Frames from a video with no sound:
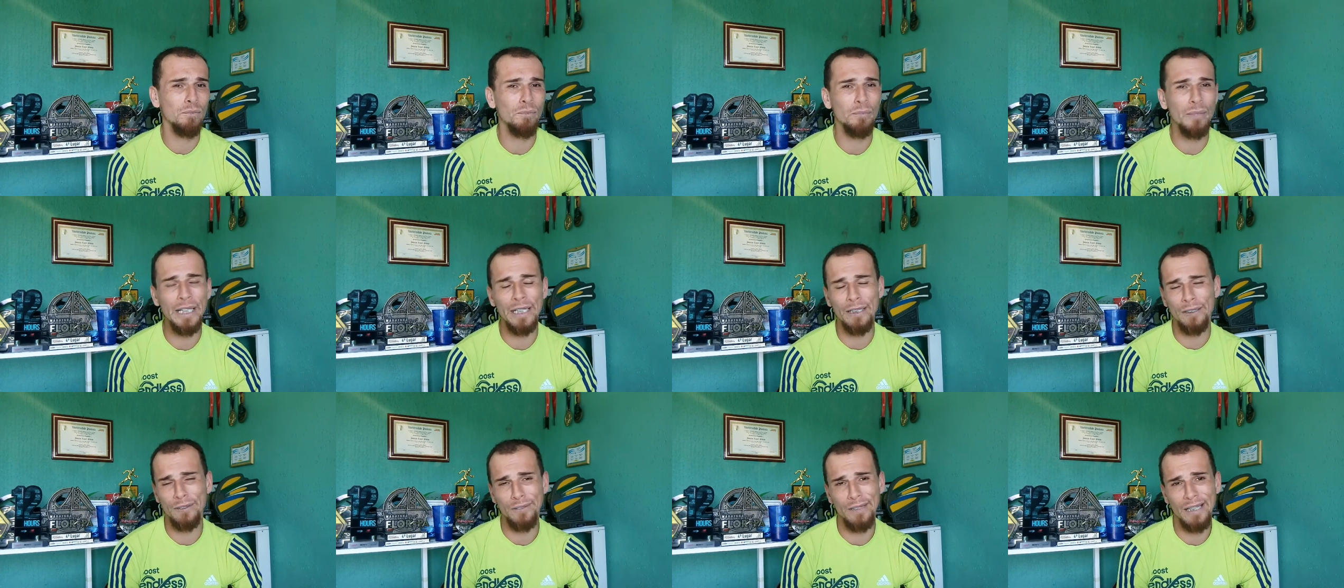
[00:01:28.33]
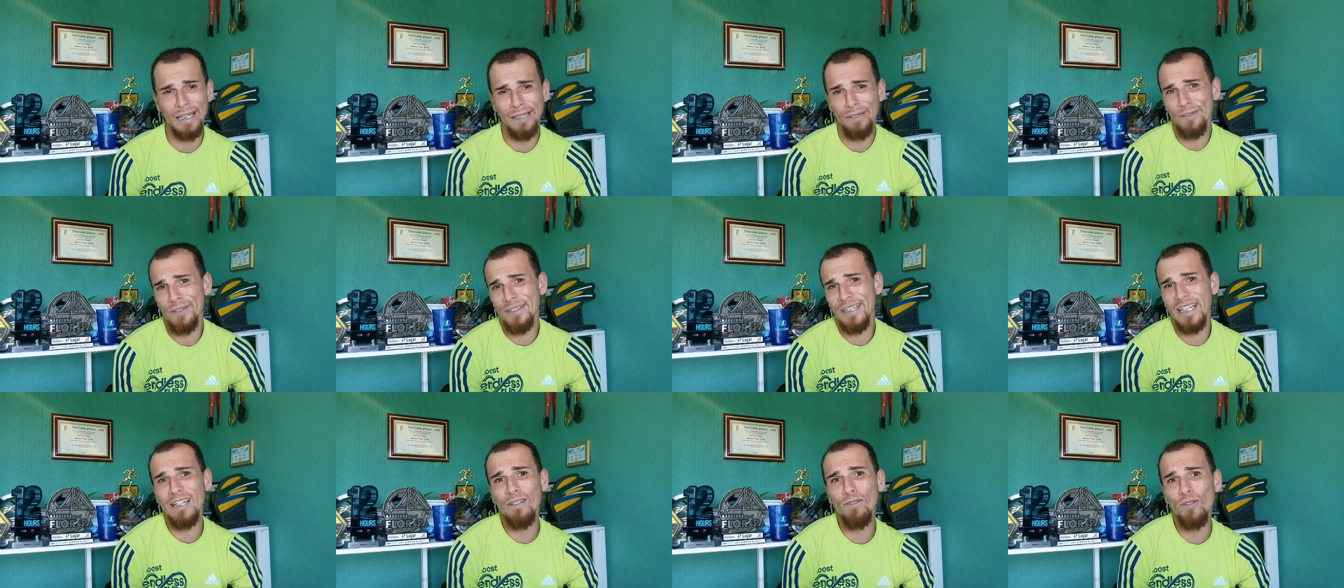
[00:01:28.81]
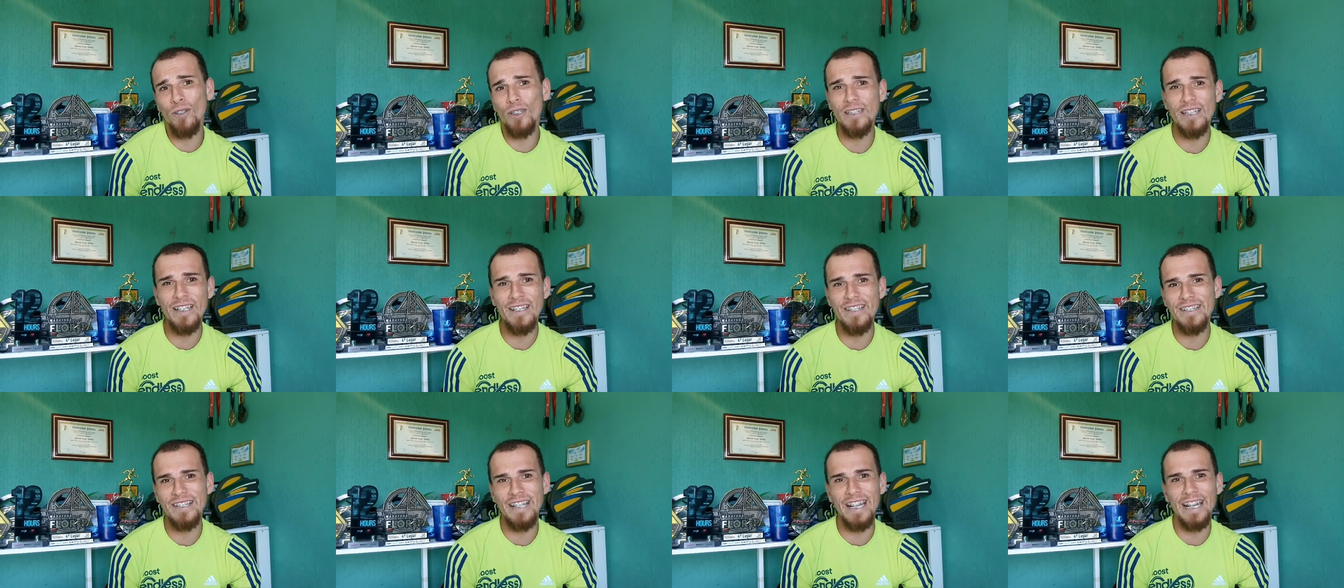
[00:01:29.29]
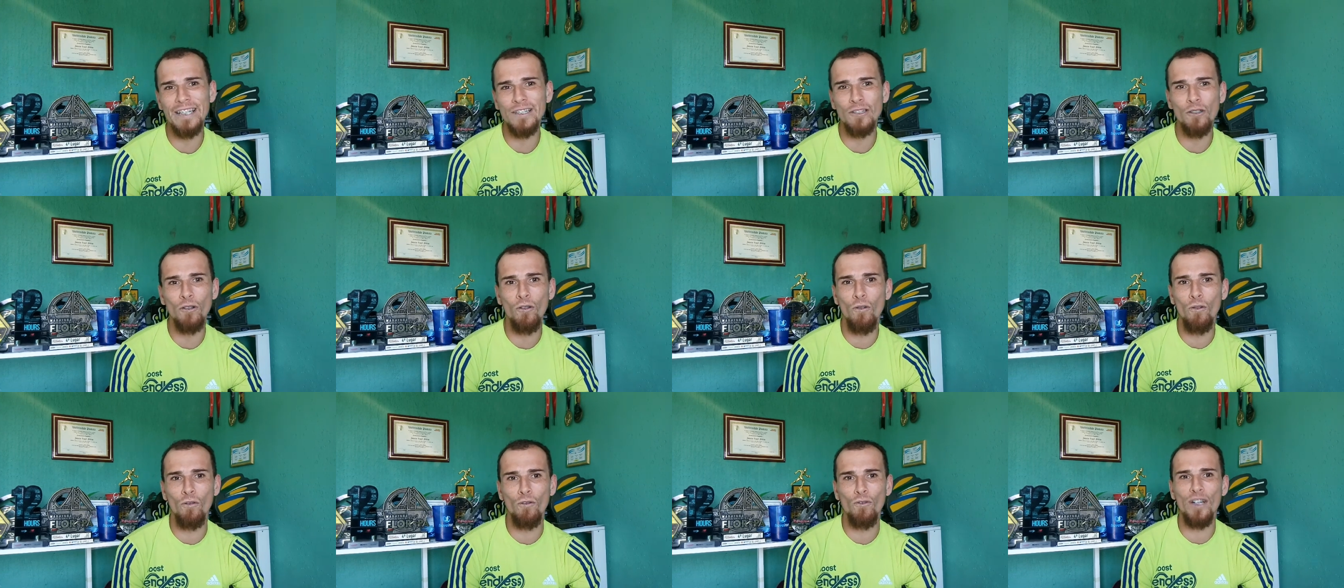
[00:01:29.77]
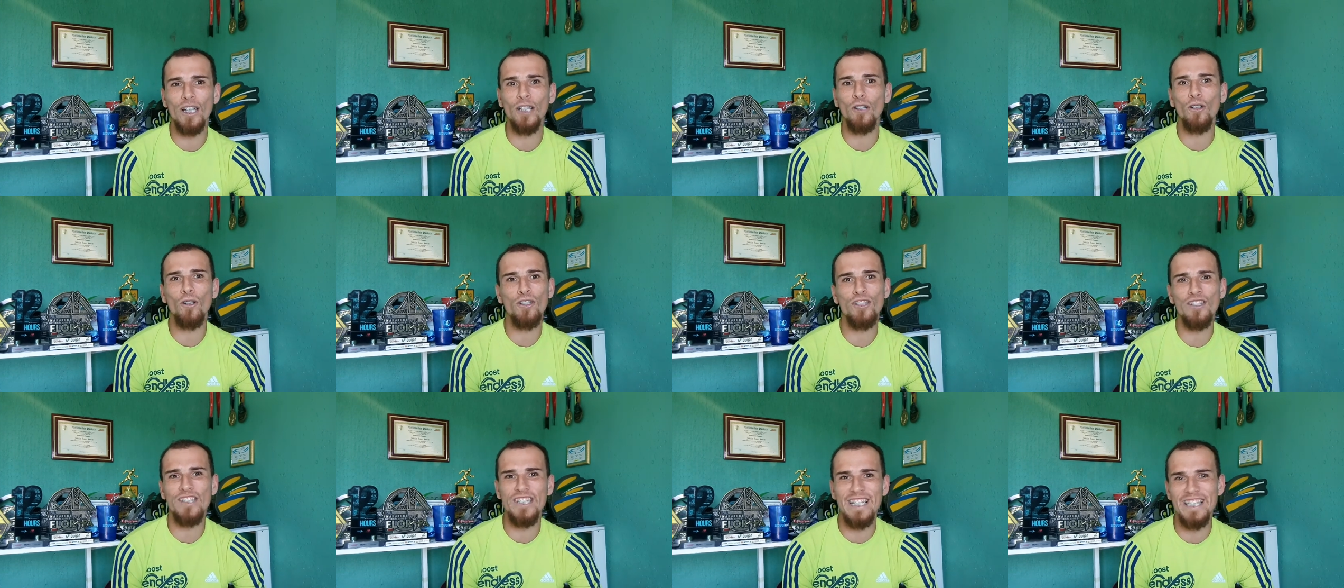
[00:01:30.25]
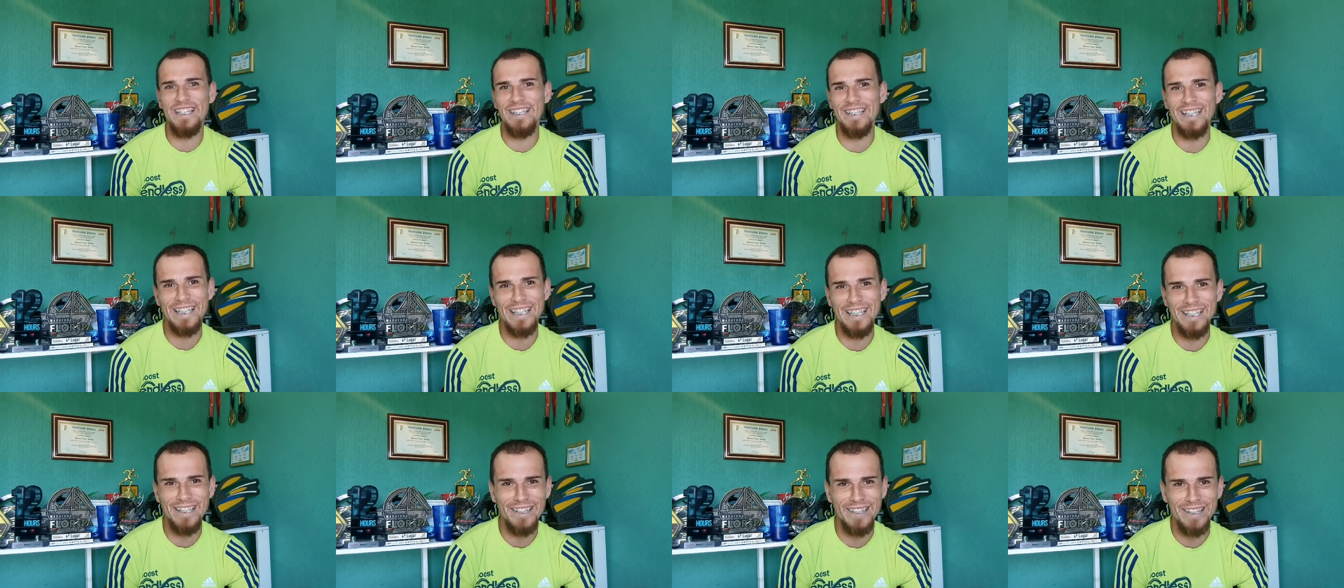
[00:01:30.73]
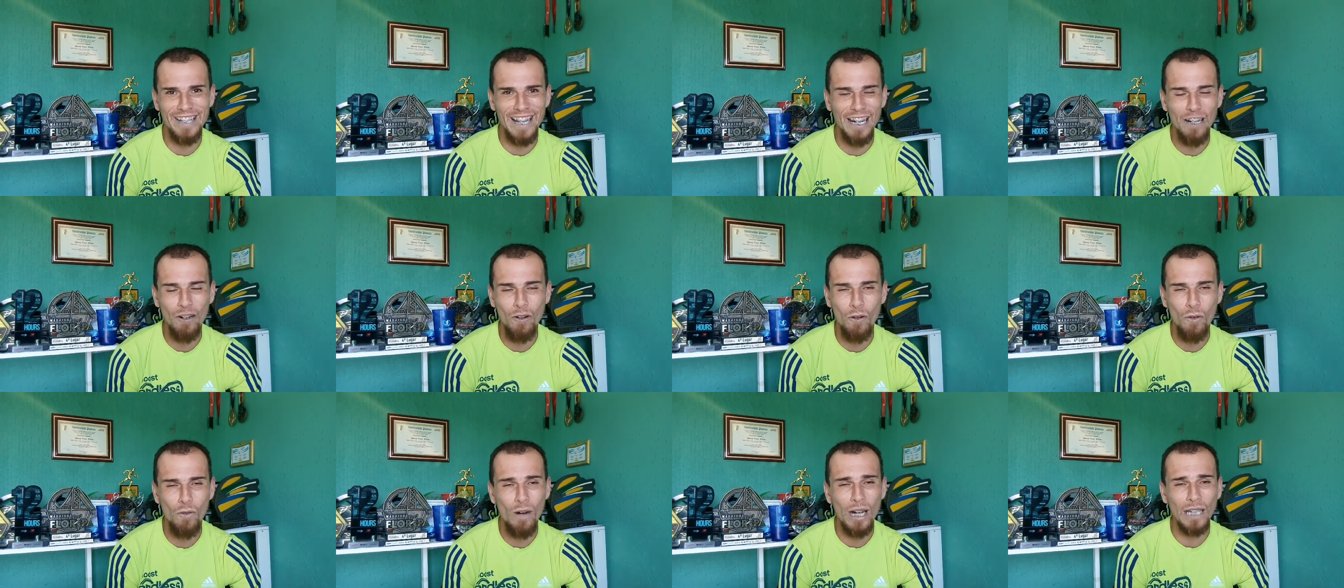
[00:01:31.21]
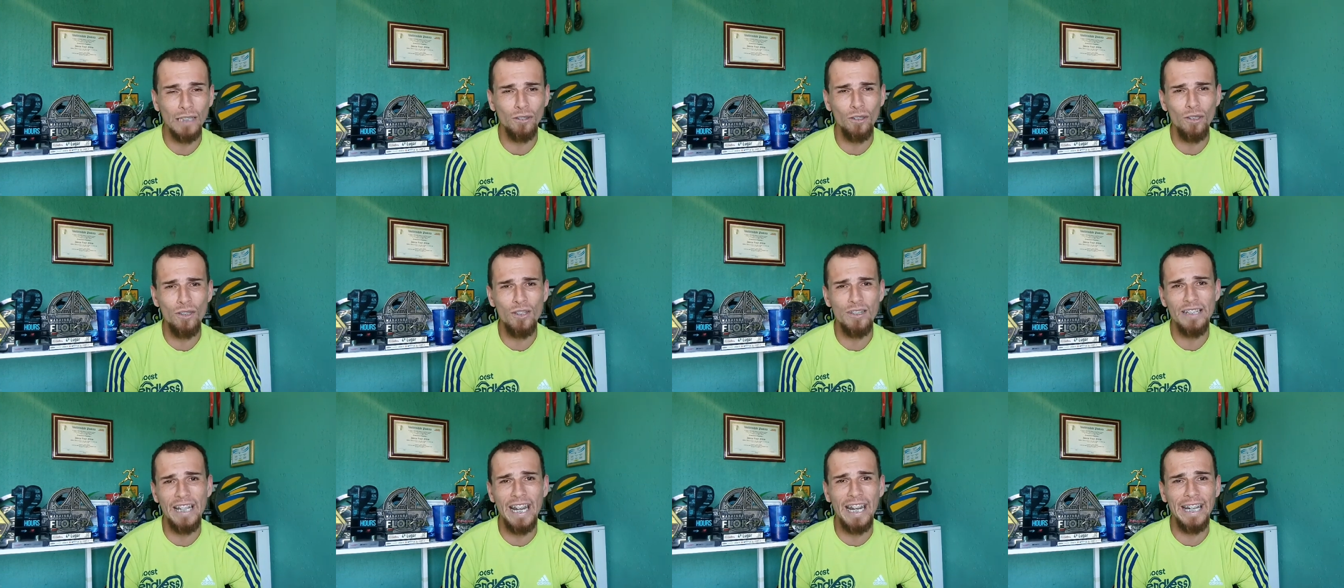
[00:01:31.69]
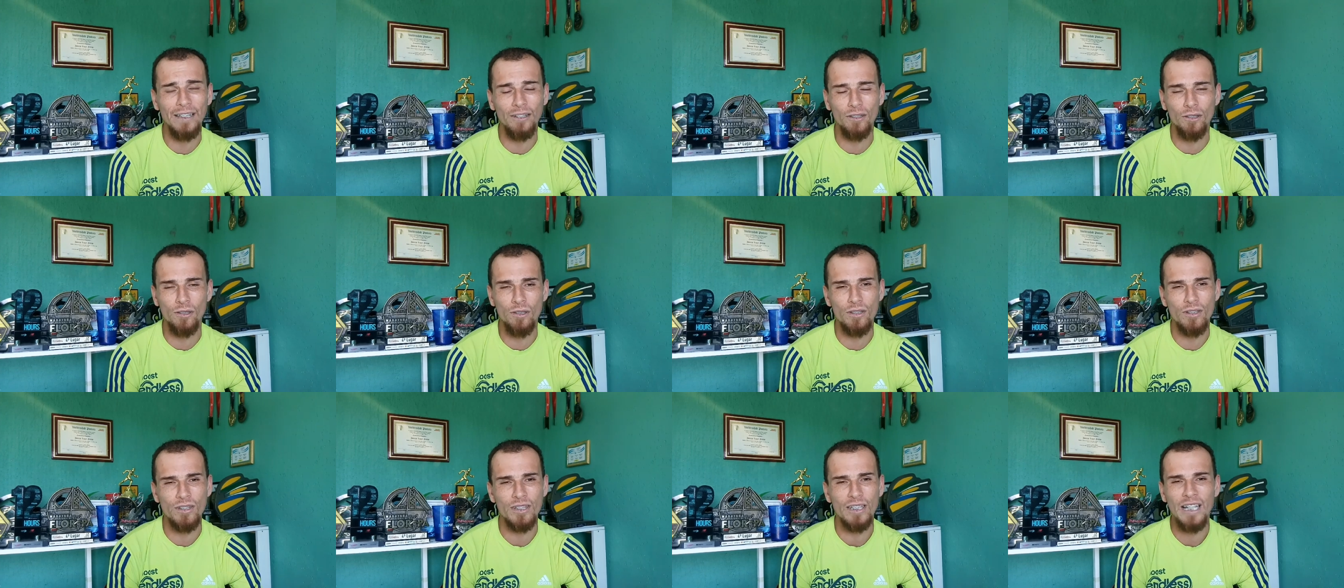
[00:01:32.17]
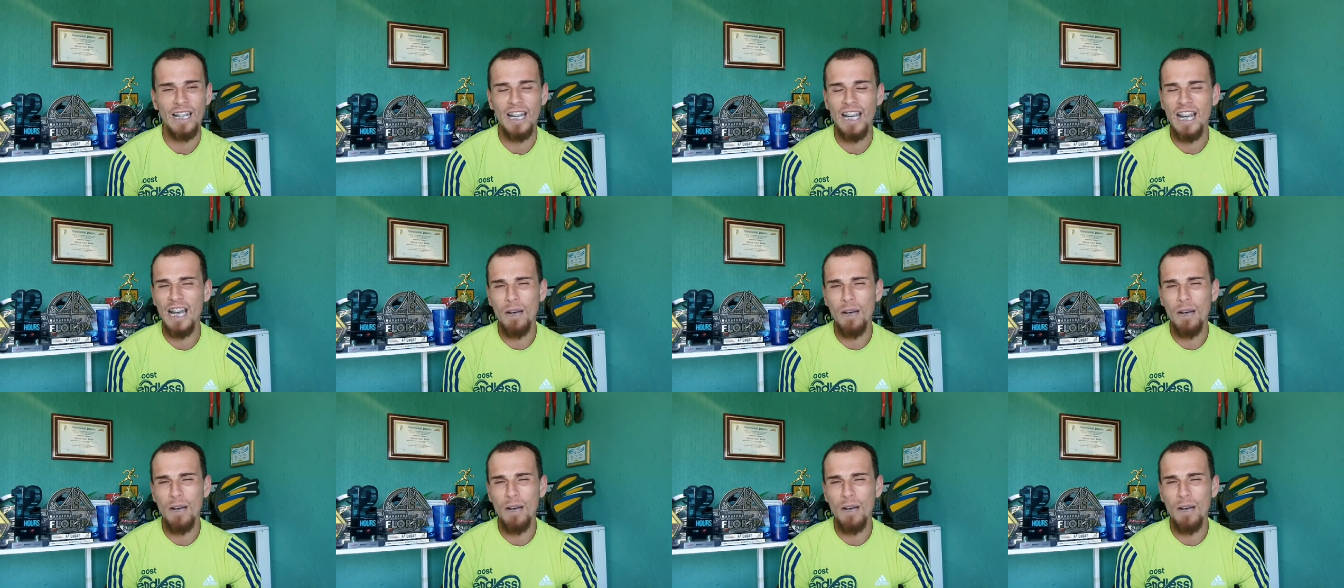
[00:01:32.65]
Meu, a não ser que você seja um velocista de 100 ou 400.